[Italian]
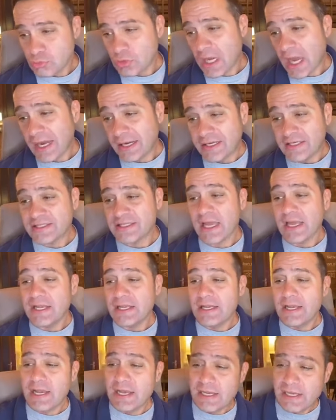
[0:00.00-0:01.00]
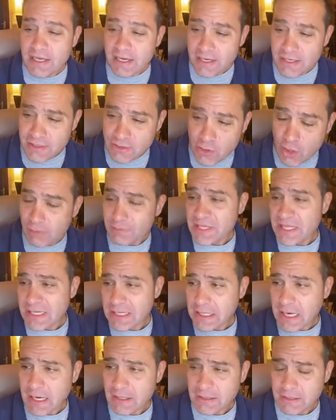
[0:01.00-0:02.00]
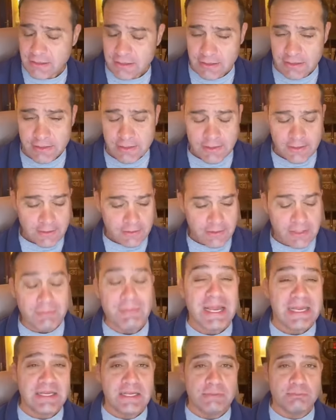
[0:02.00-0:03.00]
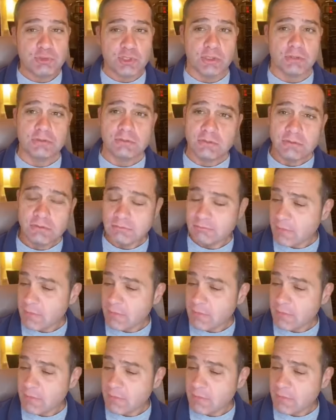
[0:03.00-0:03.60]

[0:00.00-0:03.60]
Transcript: anche sa il, il, il nome del cane di, di Mel Gibson.